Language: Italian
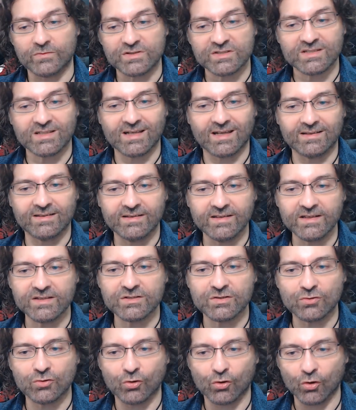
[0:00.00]

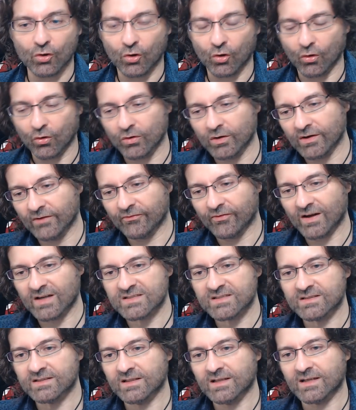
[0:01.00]
scandiscono le
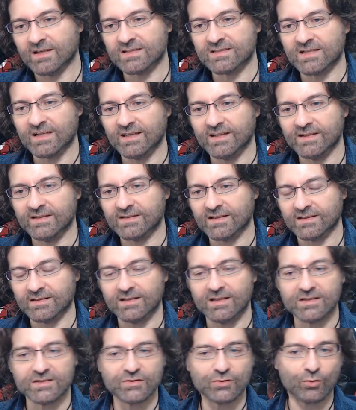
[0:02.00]
fasi della risalita
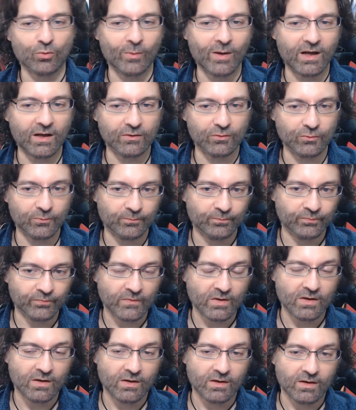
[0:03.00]
dell'essere umano
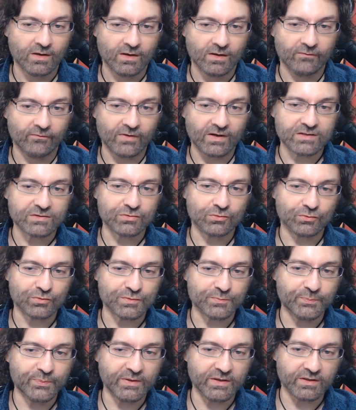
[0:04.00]
verso lo
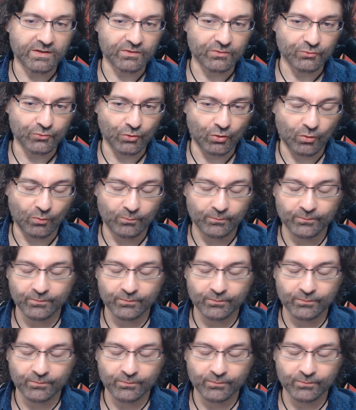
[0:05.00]
spirito